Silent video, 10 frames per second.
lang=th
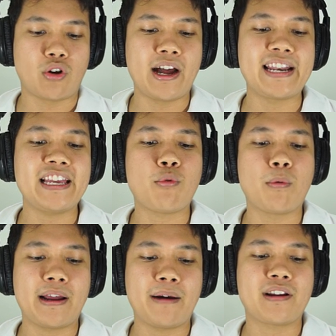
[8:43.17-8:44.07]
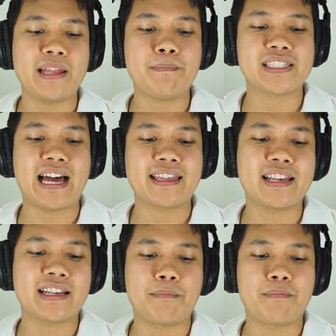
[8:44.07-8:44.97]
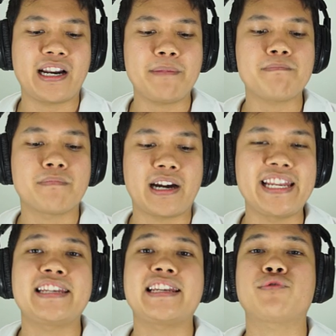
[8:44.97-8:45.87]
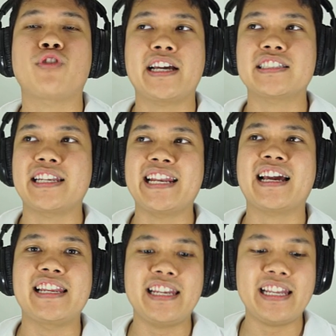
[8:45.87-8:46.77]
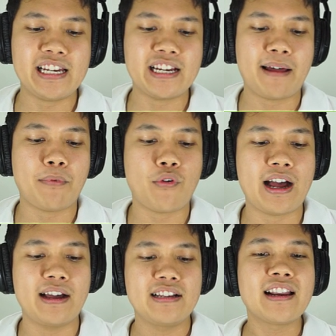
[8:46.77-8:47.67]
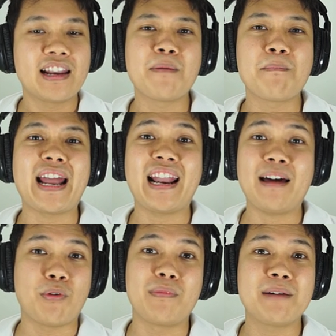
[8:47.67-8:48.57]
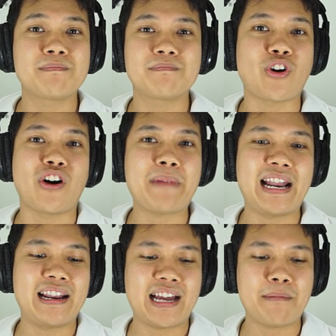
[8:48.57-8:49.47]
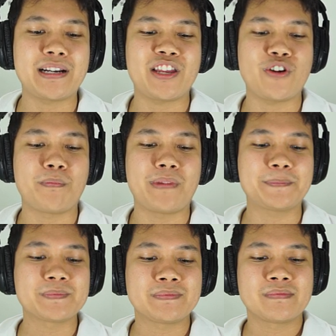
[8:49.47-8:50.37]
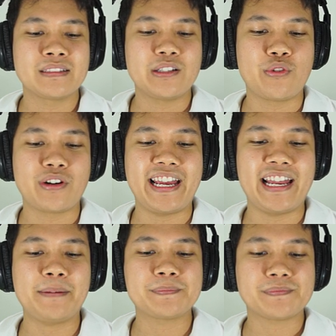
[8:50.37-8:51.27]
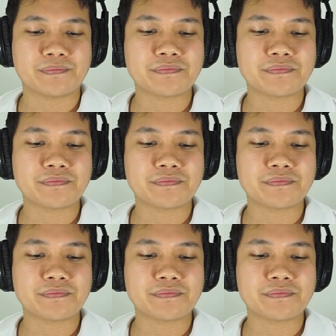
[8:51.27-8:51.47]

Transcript: สองอันนี้ผมนะครับคลิปภาษาอังกฤษกับคลิปคณิตครับตอนนี้ก็จะเน้นคณิตนิดนึงนะครับเพราะว่าเริ่มมันแล้วผมเริ่มสอนมันแล้วนะครับมัธยมนะครับโอเคนะครับ